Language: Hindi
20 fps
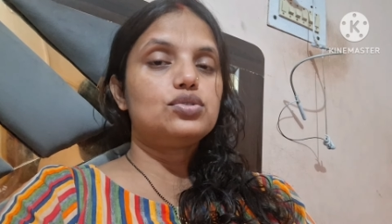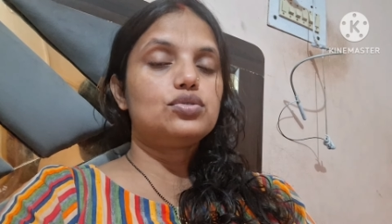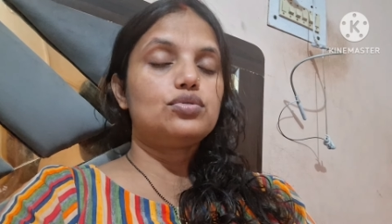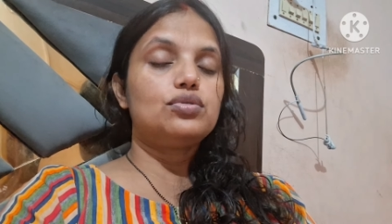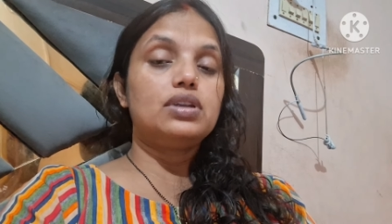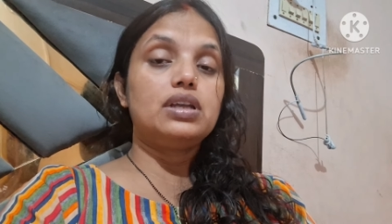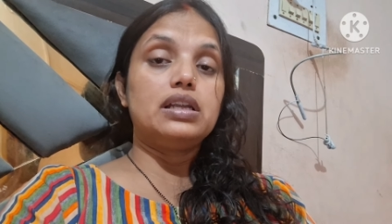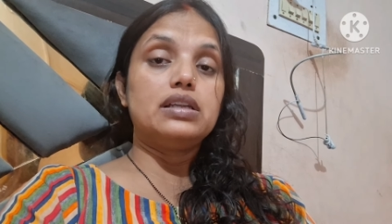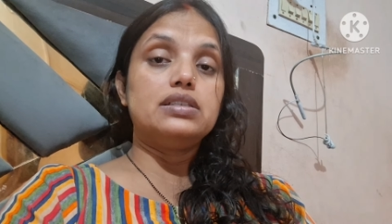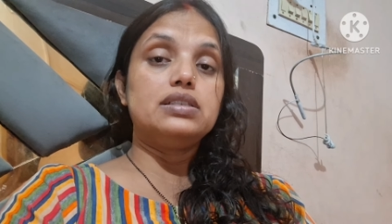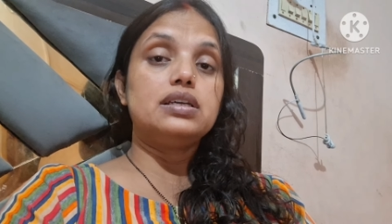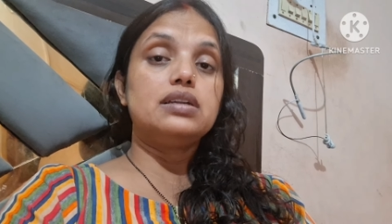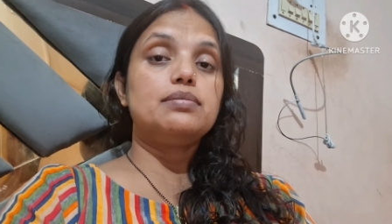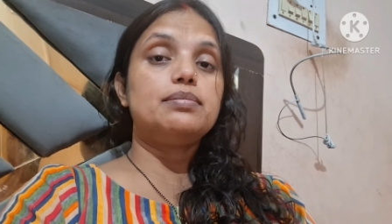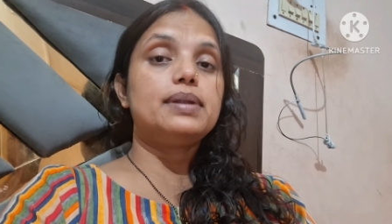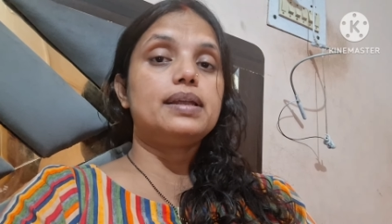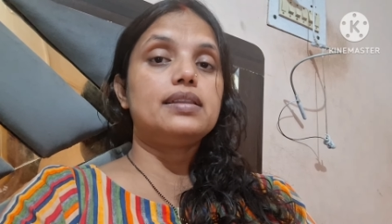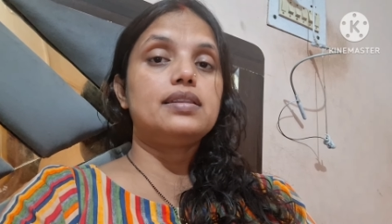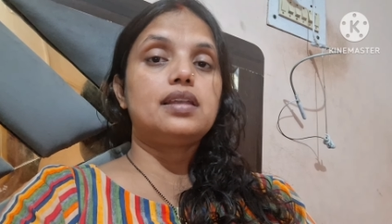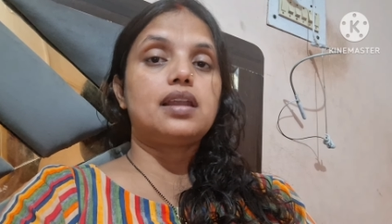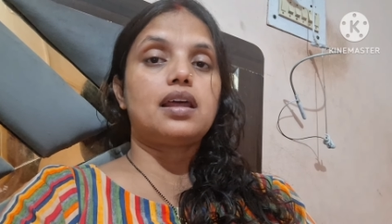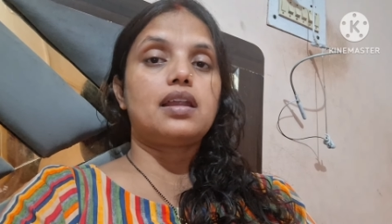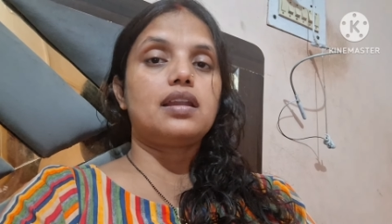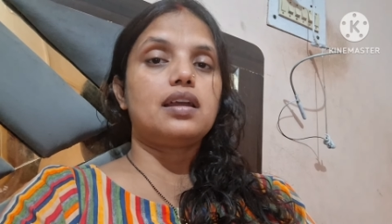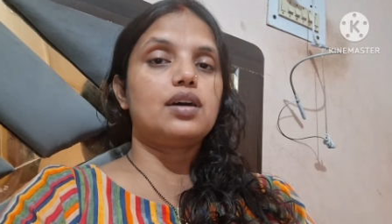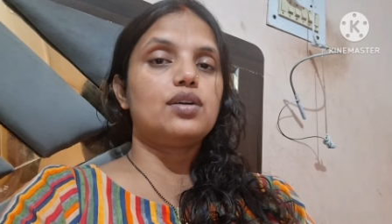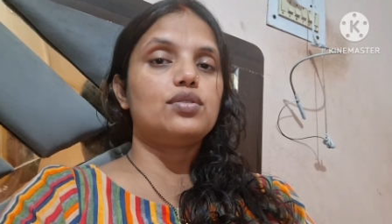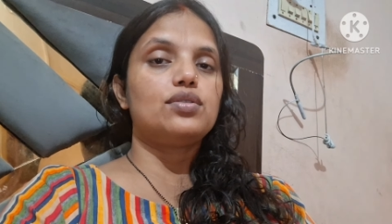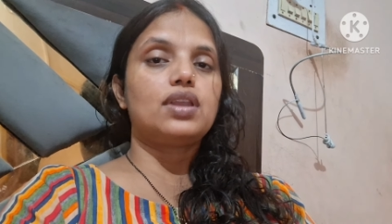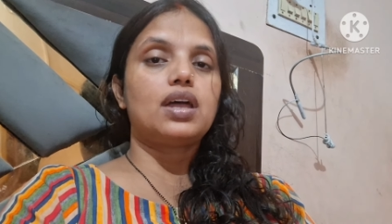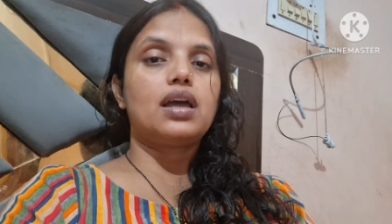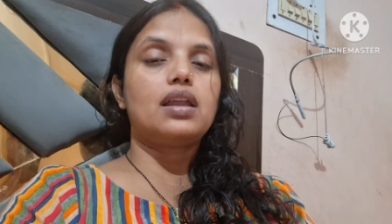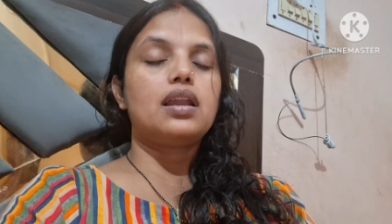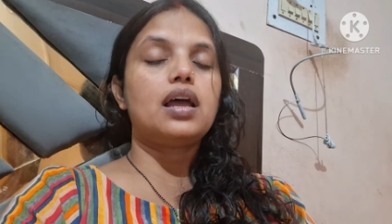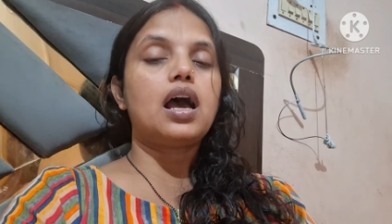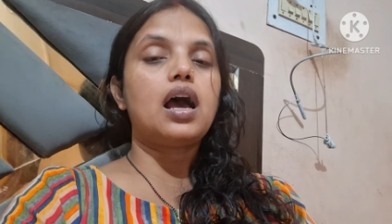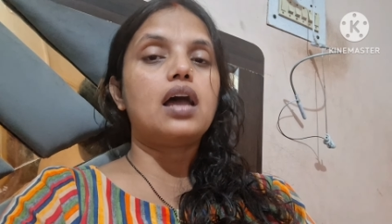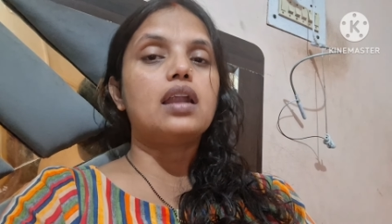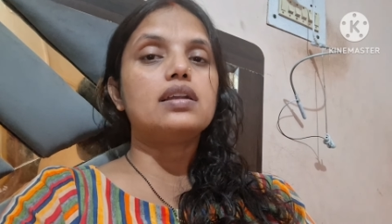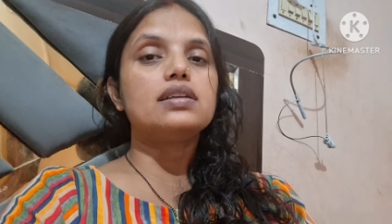जो निर्जल व्रत रहना होता है
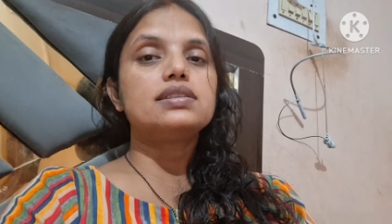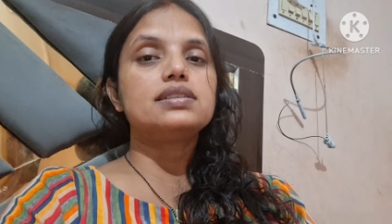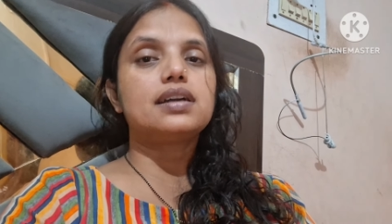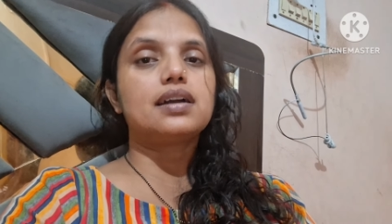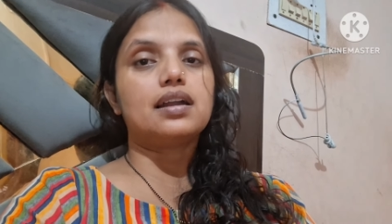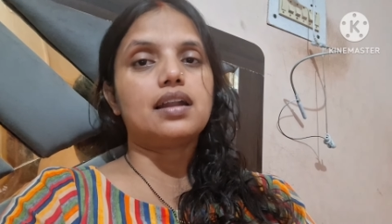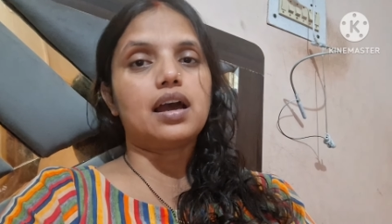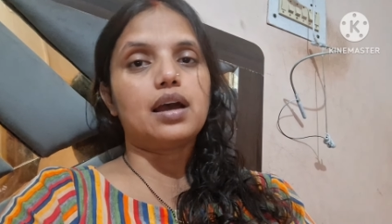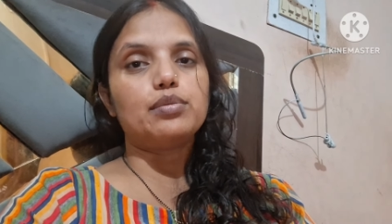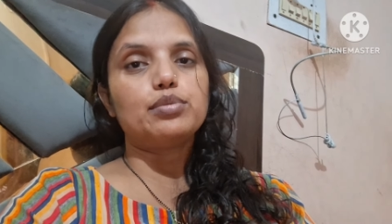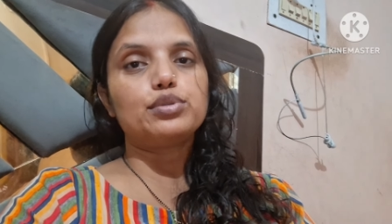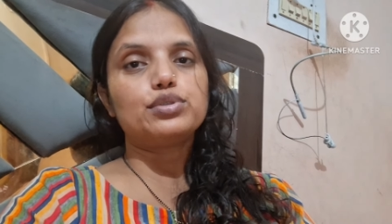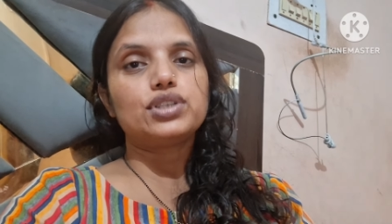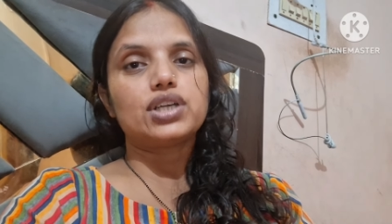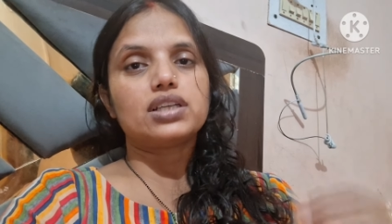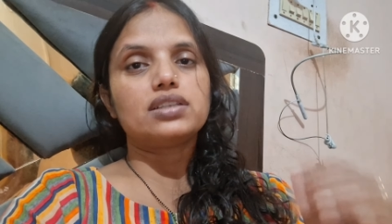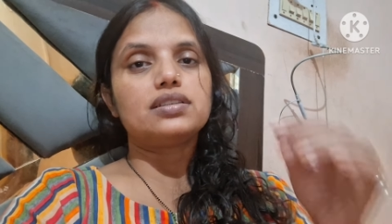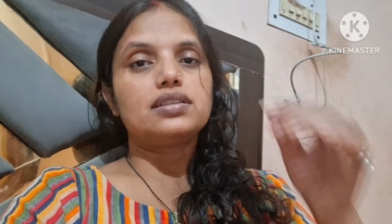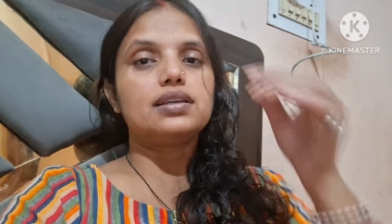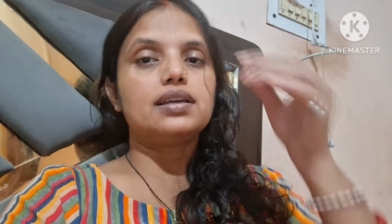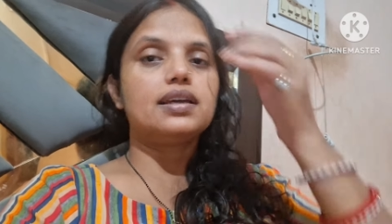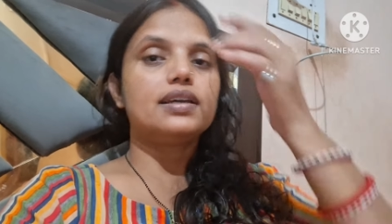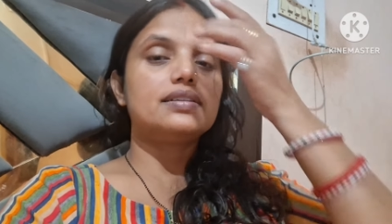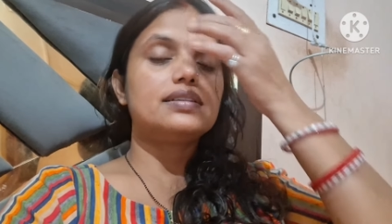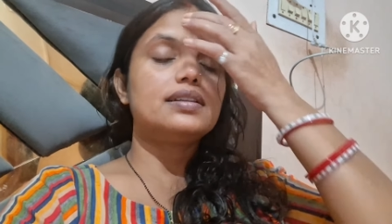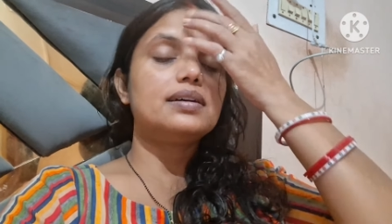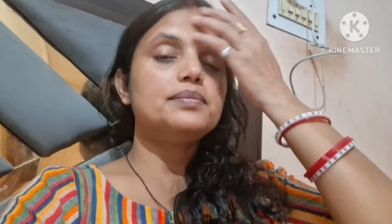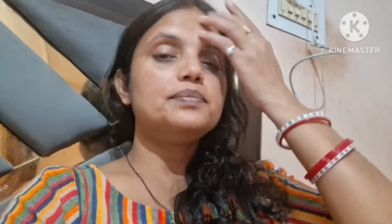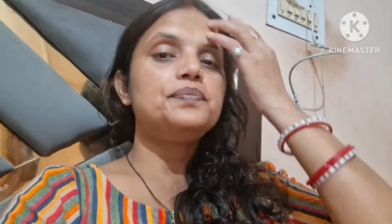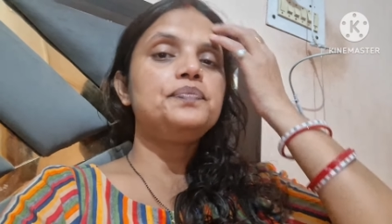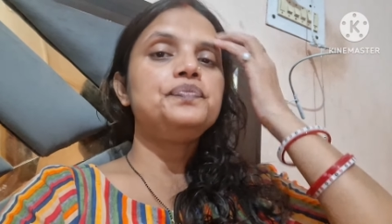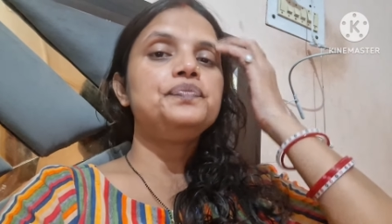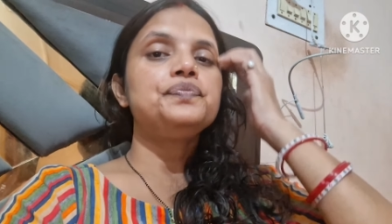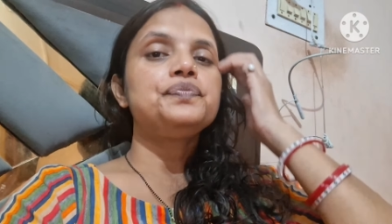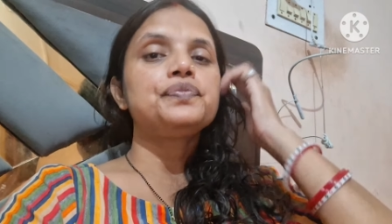ना हालत ख़राब हो जाती है एकदम